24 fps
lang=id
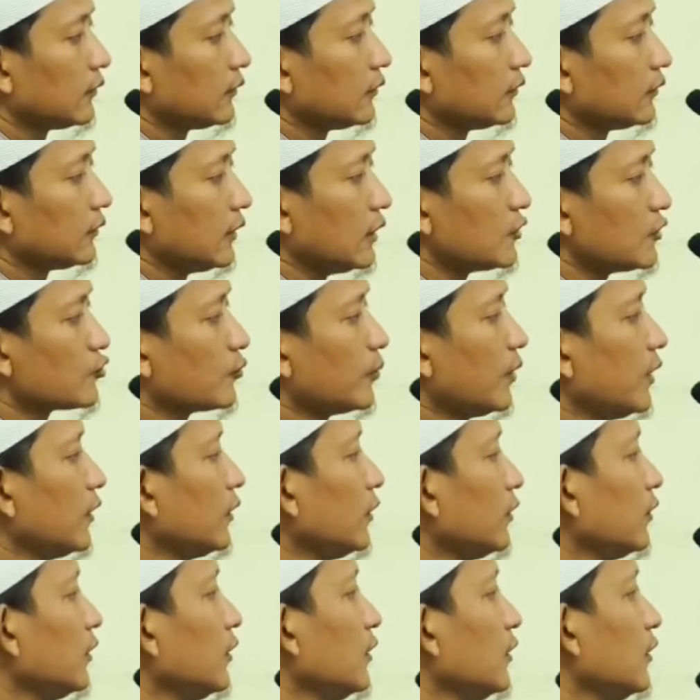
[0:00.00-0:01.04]
Dan
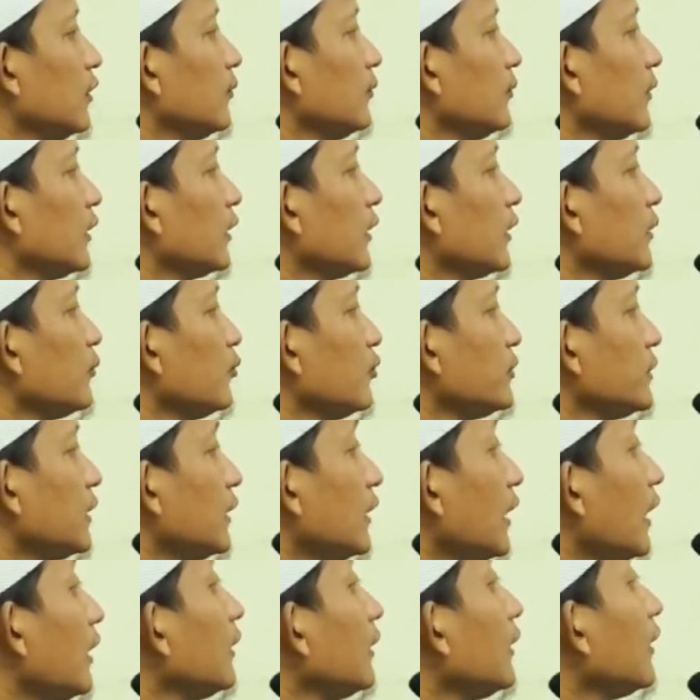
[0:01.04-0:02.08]
subhanallah mereka punya
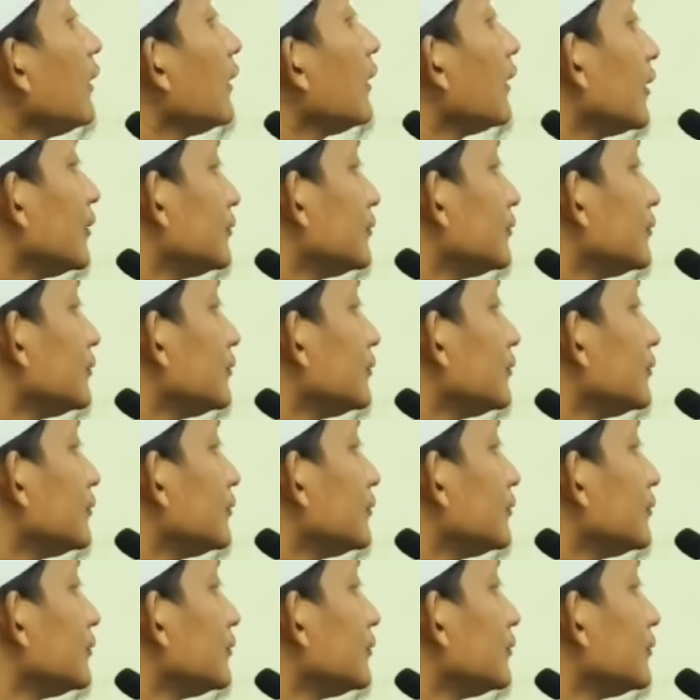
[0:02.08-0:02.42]
dalil.